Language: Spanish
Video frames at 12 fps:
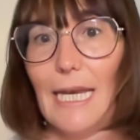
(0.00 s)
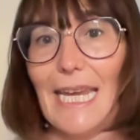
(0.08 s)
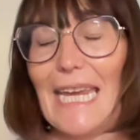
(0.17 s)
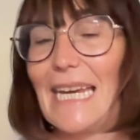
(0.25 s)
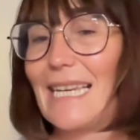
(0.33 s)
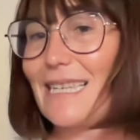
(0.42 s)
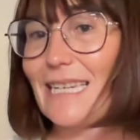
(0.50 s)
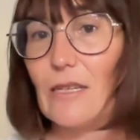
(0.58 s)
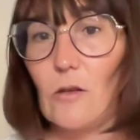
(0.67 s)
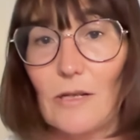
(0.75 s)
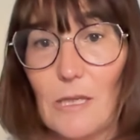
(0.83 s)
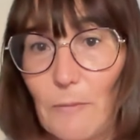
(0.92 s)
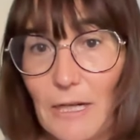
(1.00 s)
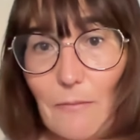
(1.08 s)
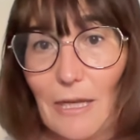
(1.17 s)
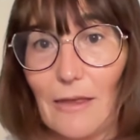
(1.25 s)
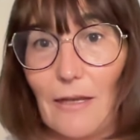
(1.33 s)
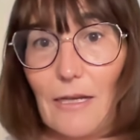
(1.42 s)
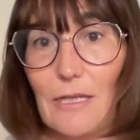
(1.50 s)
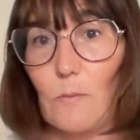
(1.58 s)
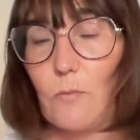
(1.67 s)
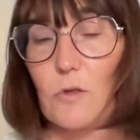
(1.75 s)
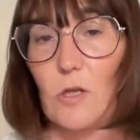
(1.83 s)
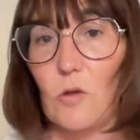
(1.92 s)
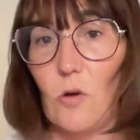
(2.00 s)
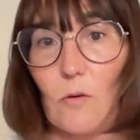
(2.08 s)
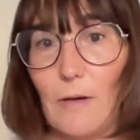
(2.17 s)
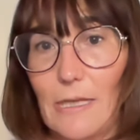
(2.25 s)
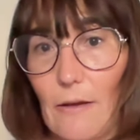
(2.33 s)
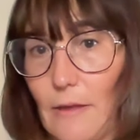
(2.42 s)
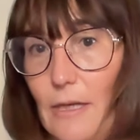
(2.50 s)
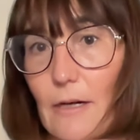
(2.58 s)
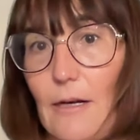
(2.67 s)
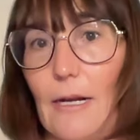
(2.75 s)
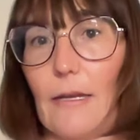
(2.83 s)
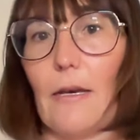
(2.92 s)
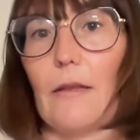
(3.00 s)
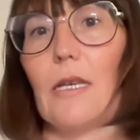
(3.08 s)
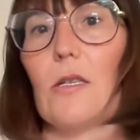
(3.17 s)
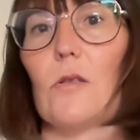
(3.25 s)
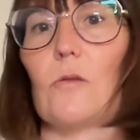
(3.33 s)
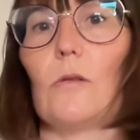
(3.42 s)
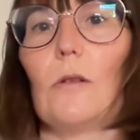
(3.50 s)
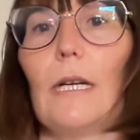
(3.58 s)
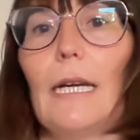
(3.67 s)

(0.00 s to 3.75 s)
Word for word: y que si no experimentas, pues no vas a hacer nada de eso.